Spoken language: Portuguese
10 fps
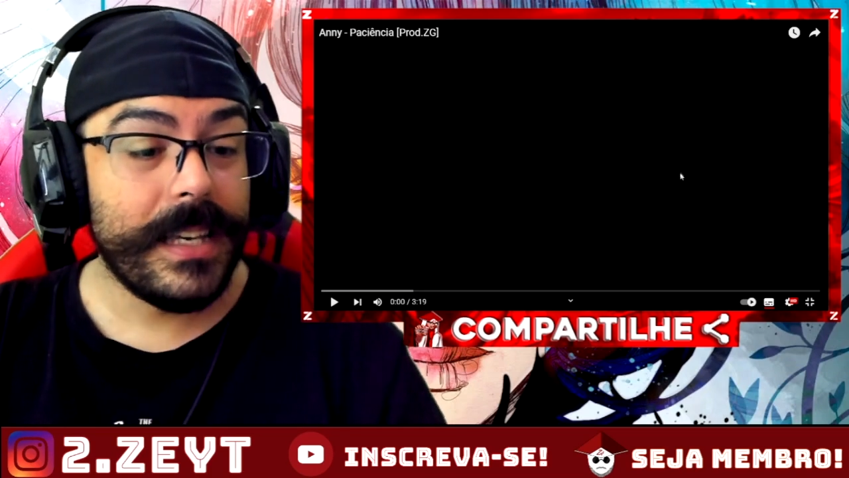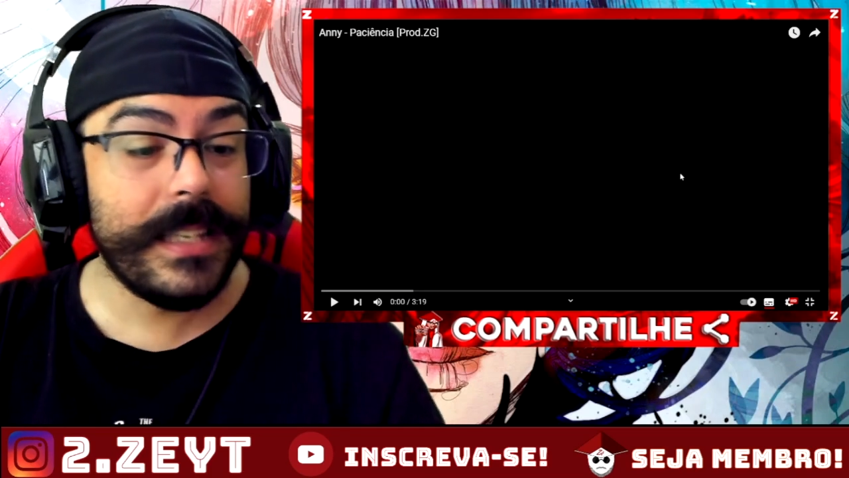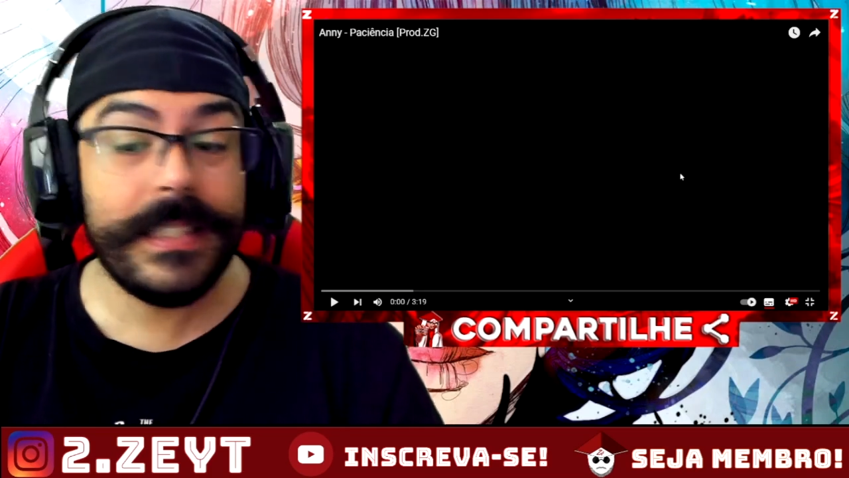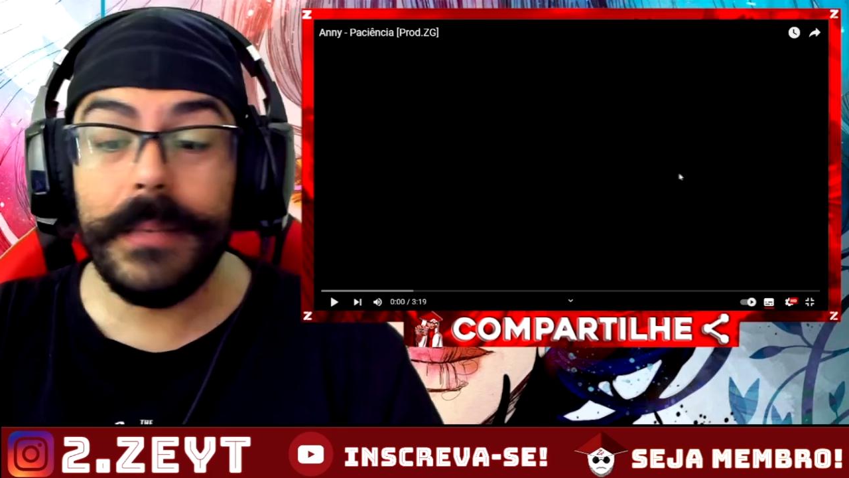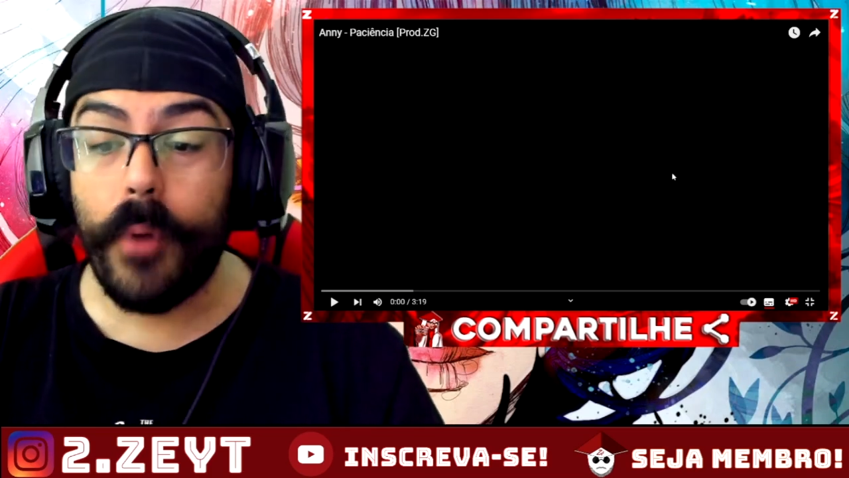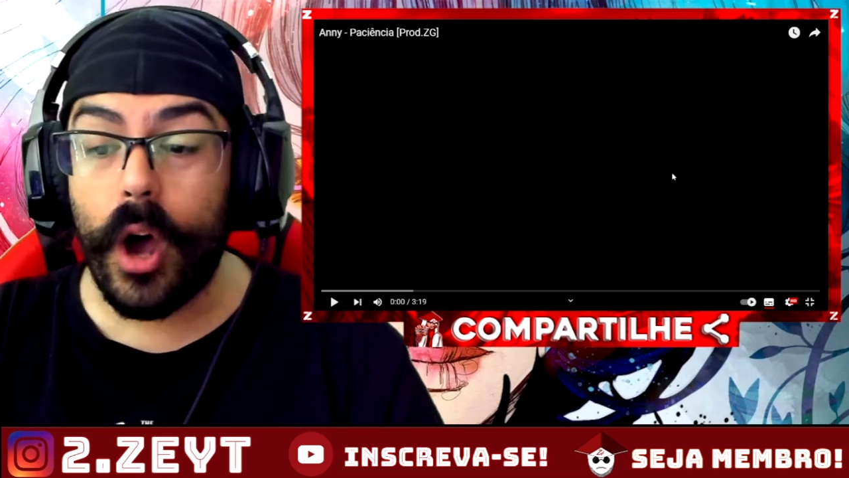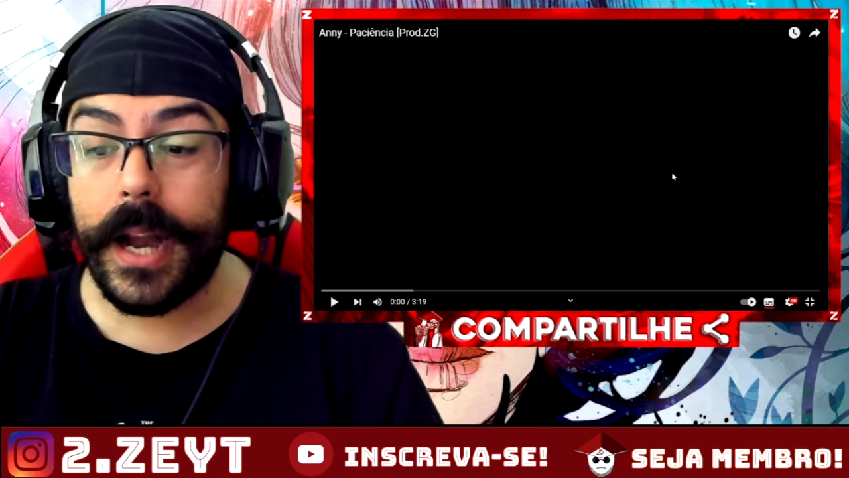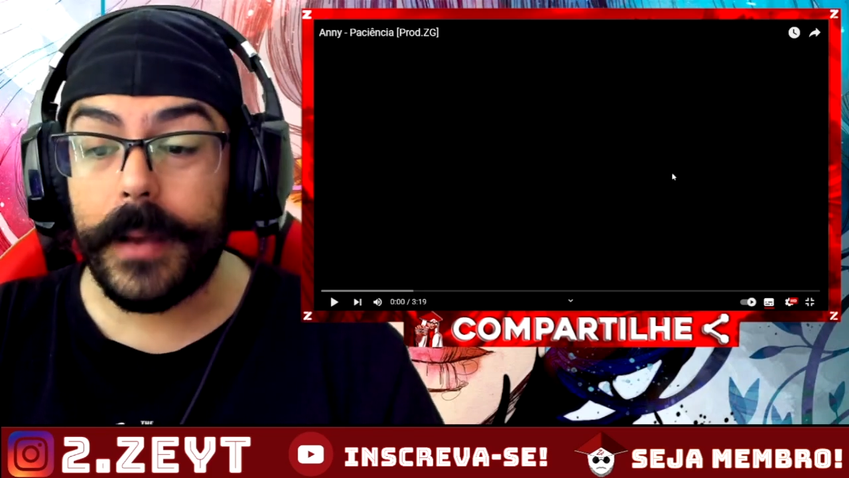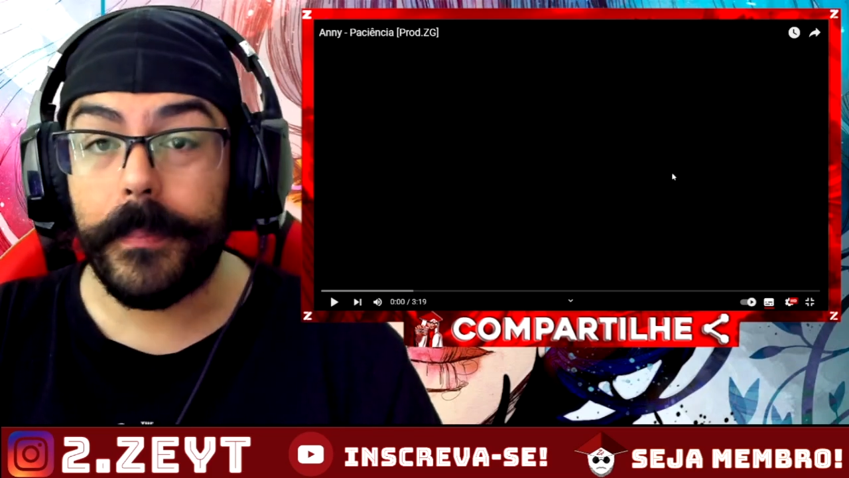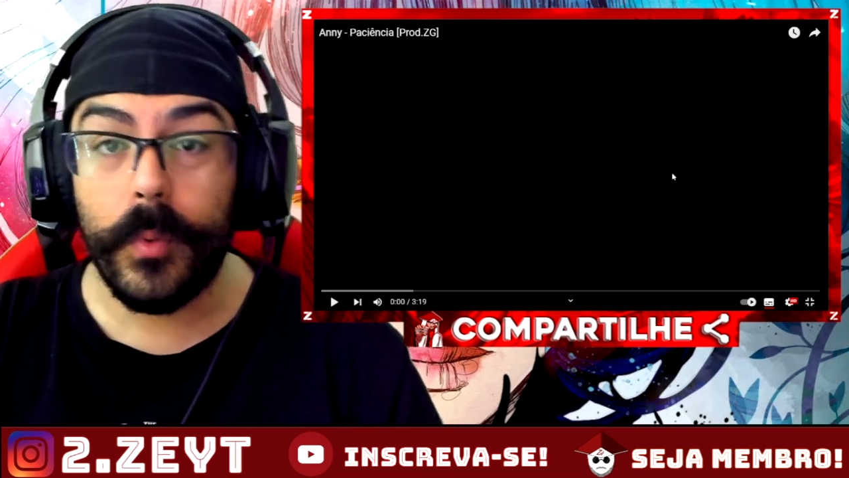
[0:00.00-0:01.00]
E
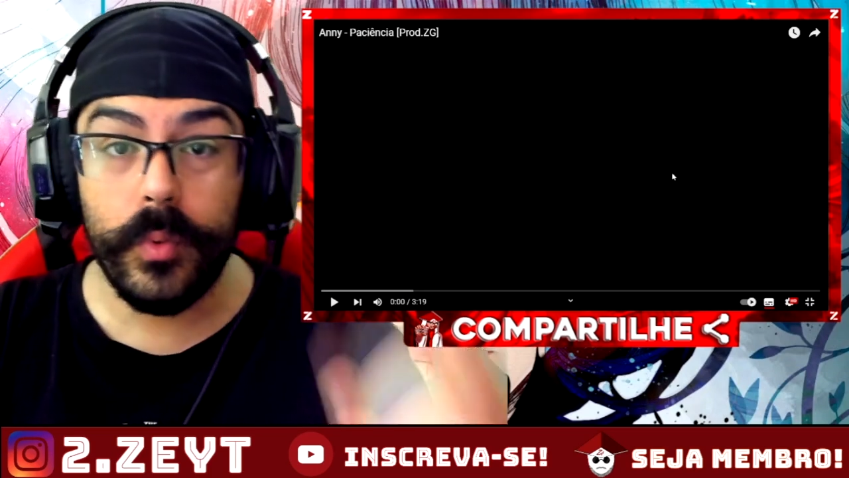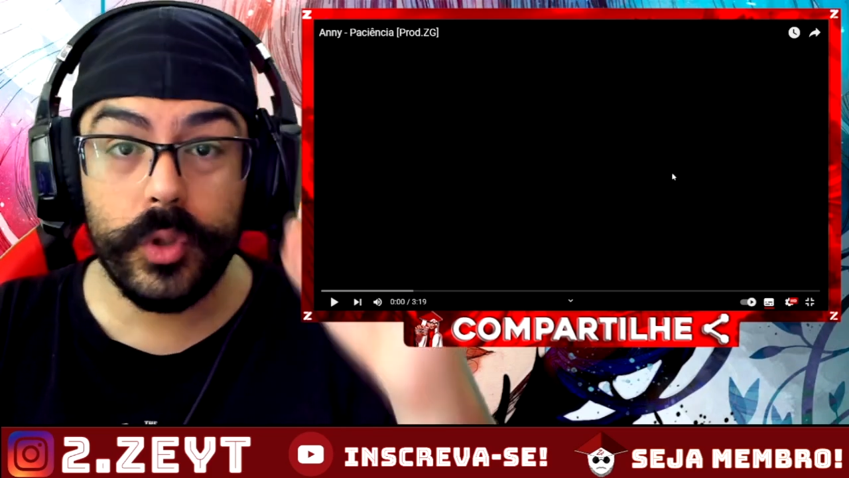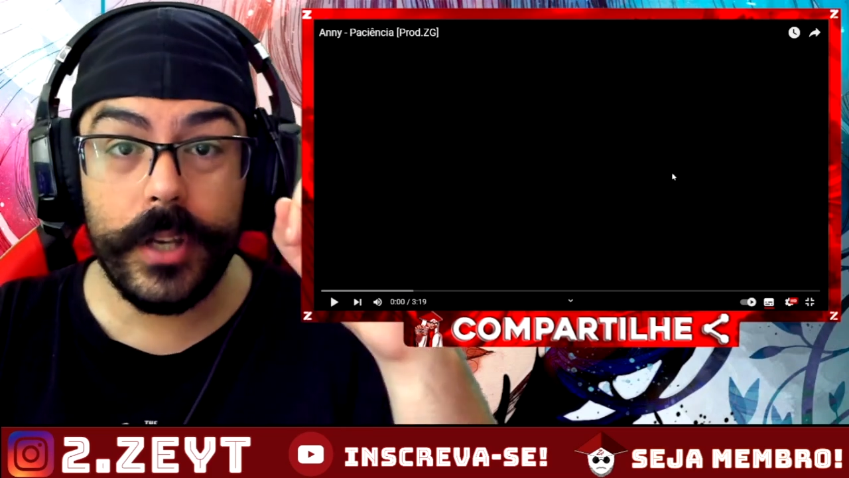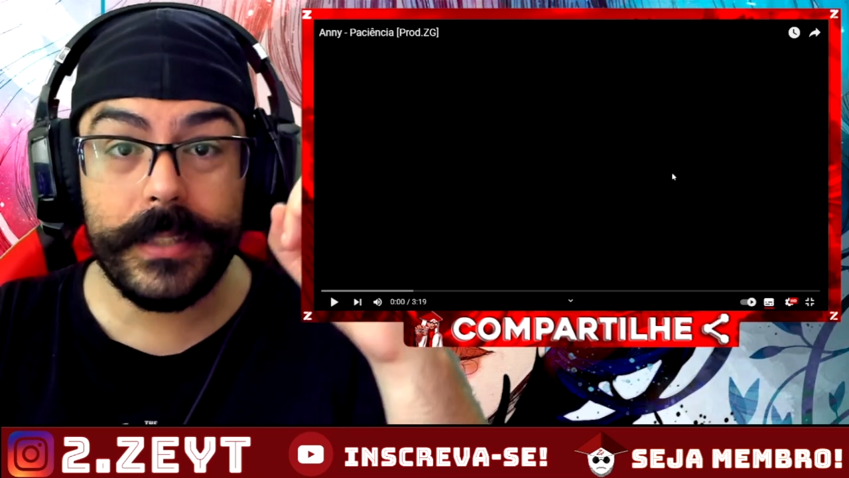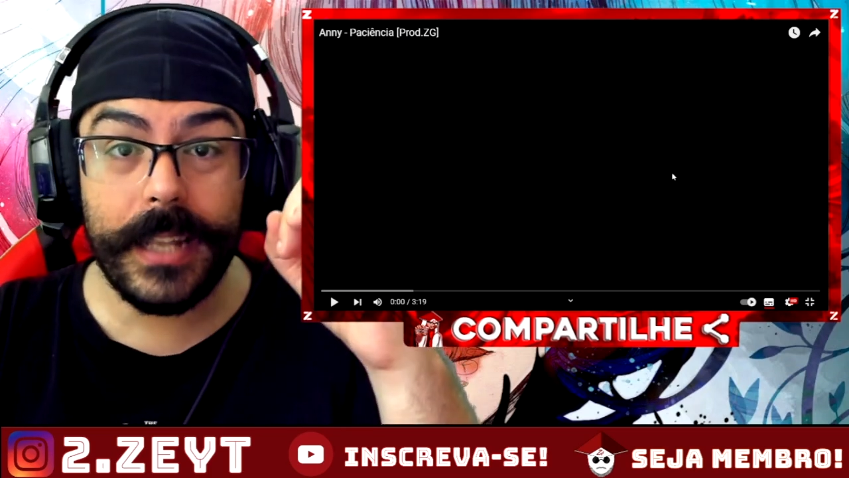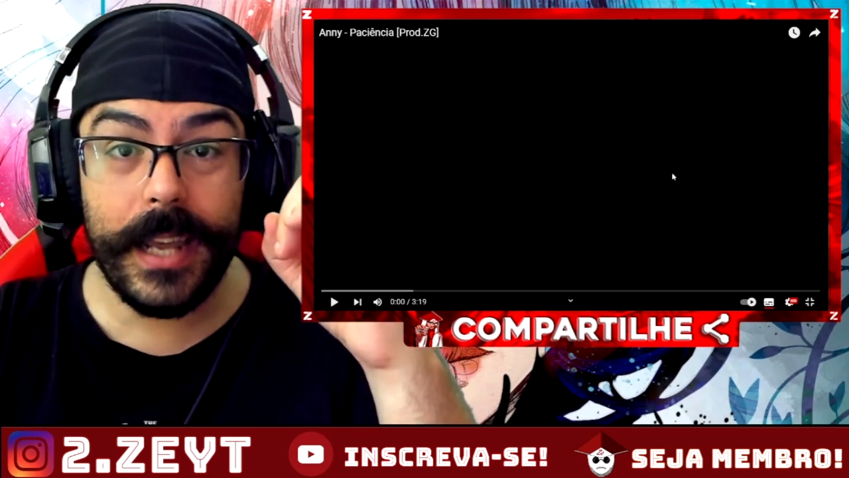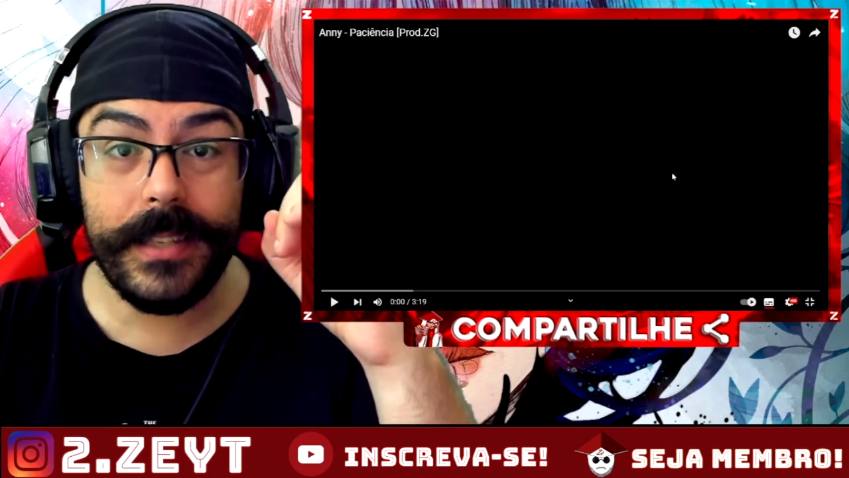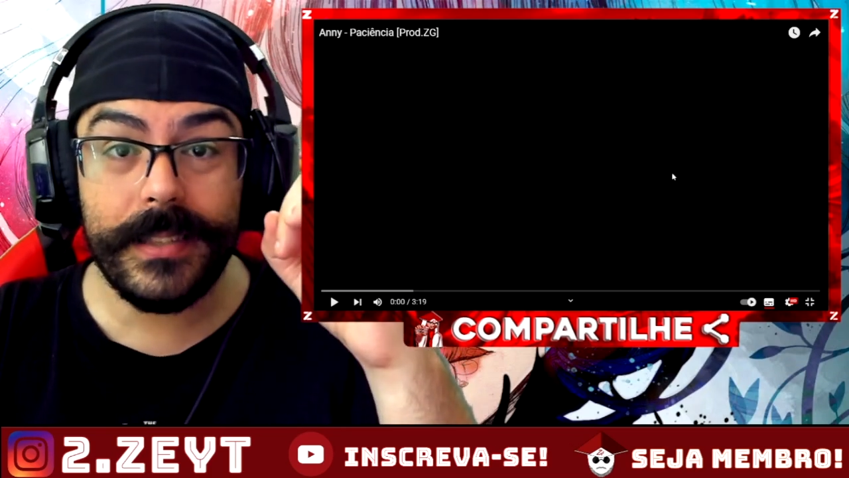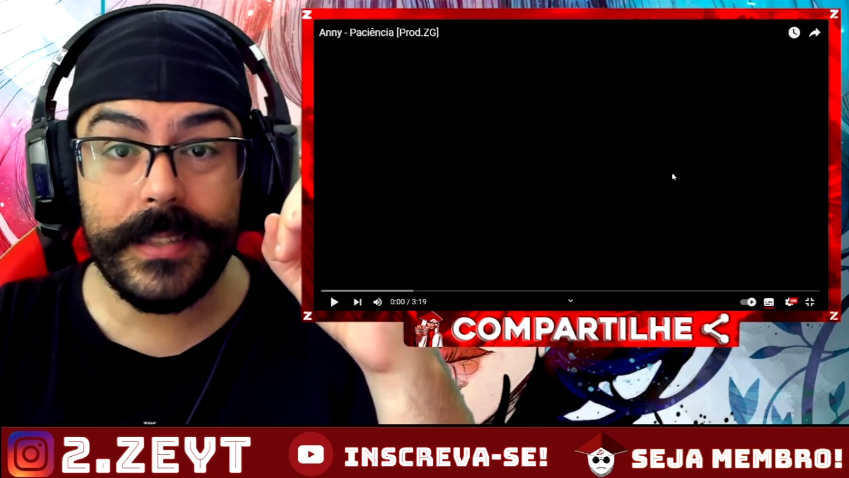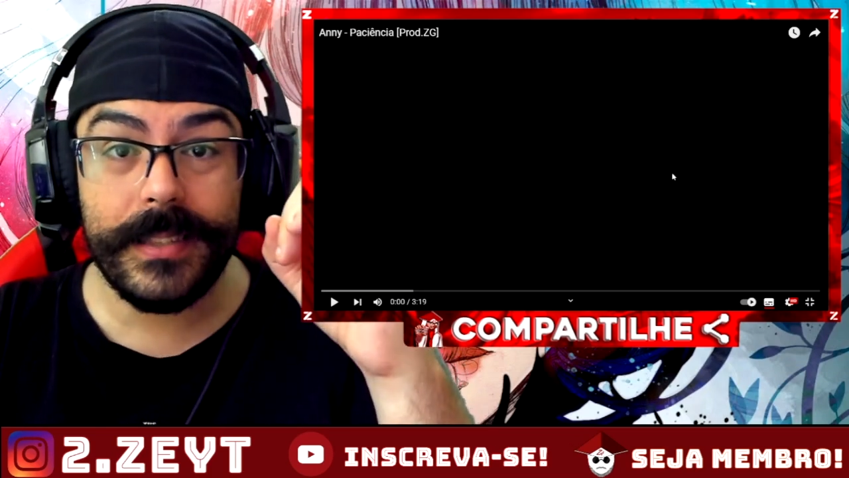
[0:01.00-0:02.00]
simbora! Um, dois,
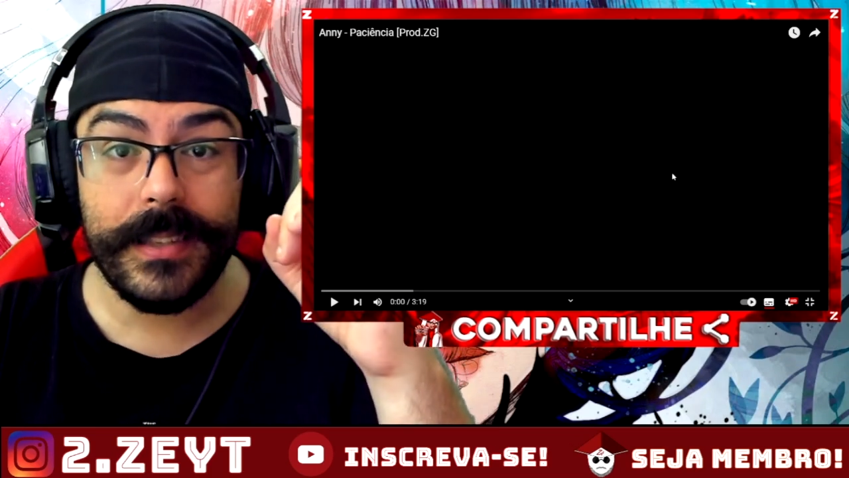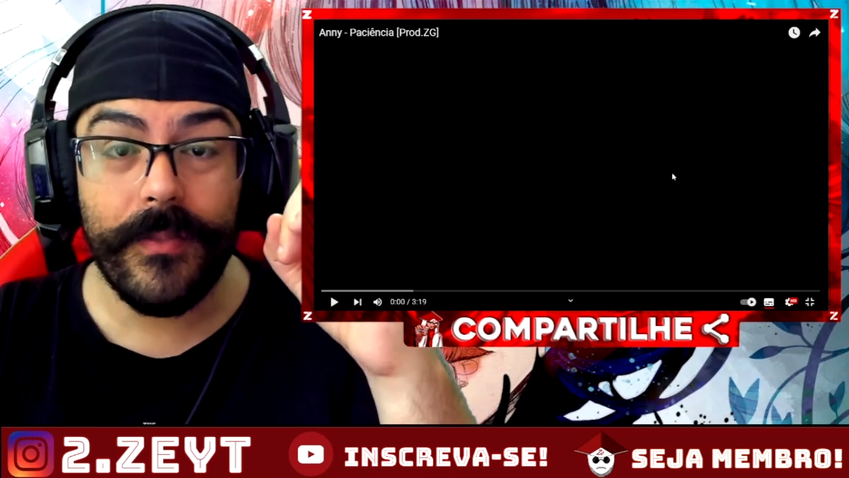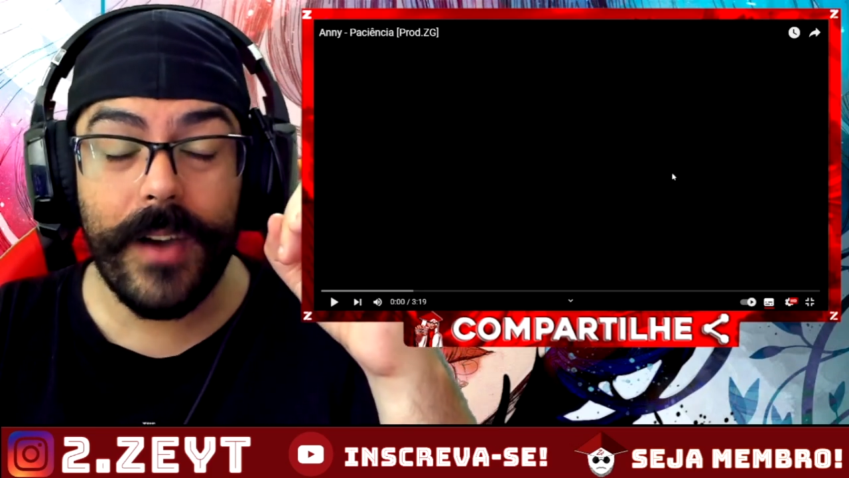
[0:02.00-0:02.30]
três,